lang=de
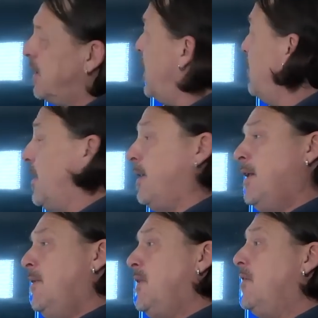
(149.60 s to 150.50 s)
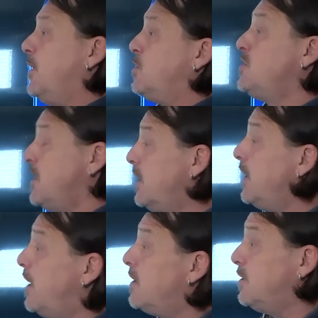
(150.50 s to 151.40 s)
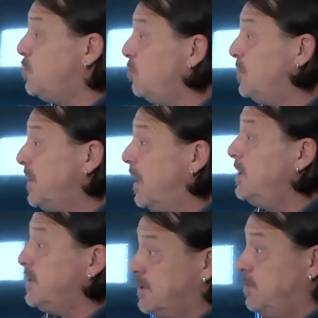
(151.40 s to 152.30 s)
äh, Der war schlussendlich an allen drei Toren beteiligt.